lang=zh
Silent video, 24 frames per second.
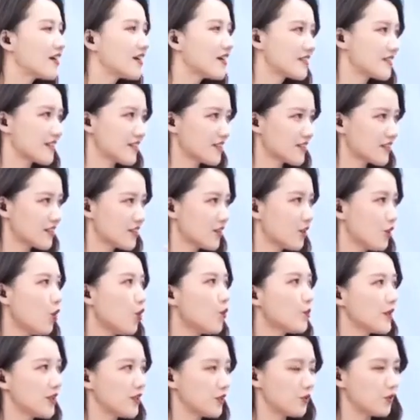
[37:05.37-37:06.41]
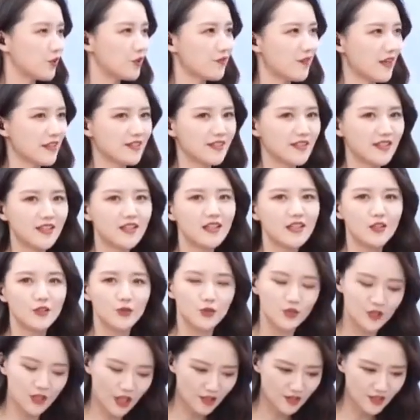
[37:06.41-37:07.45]
其实后面你会发现，遇
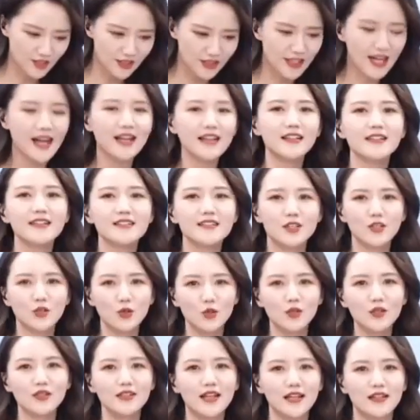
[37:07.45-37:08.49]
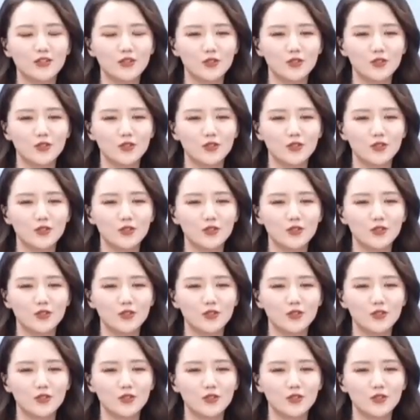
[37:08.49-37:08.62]
到其他的一些困难的时